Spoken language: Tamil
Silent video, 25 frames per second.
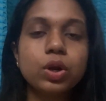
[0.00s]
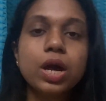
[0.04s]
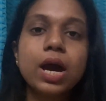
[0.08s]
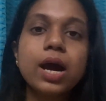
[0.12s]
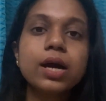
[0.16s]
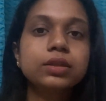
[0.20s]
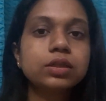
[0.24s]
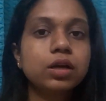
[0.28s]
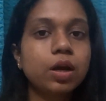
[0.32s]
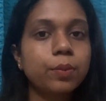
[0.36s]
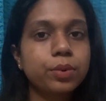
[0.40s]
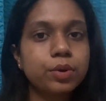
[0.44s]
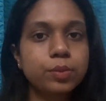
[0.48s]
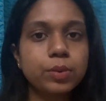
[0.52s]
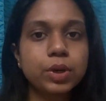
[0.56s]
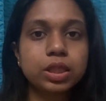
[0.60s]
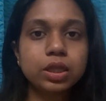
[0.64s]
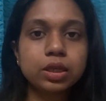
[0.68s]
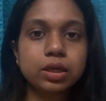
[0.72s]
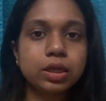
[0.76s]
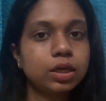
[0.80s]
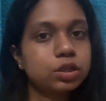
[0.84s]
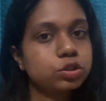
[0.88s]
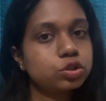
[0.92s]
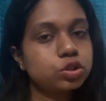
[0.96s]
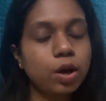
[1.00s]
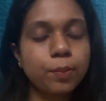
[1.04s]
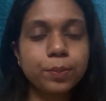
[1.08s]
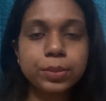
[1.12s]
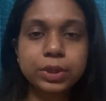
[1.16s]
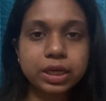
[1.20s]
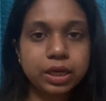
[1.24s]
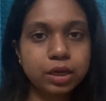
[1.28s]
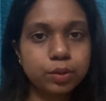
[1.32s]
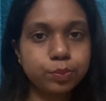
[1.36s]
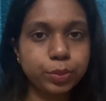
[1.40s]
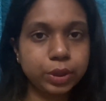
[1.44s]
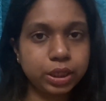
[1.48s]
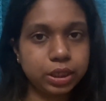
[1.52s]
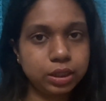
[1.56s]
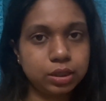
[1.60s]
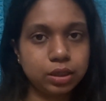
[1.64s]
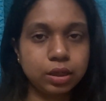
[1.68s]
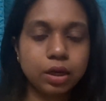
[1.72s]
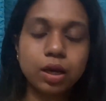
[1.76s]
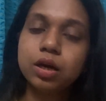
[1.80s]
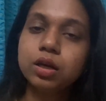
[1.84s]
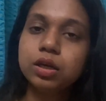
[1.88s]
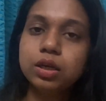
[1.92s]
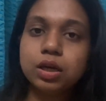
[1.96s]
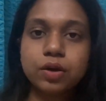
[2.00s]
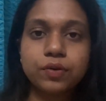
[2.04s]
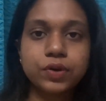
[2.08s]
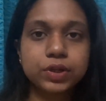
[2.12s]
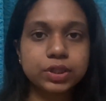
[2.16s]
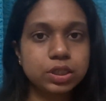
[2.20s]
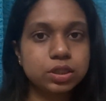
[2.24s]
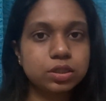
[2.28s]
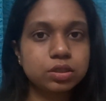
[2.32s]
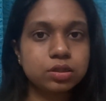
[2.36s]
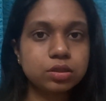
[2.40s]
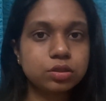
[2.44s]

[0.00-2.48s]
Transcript: அதுக்கப்புறமா தான் நீங்கள் ஜாப் கிளியர் பண்ணிட்டீங்க நீங்கள் வந்துட்டு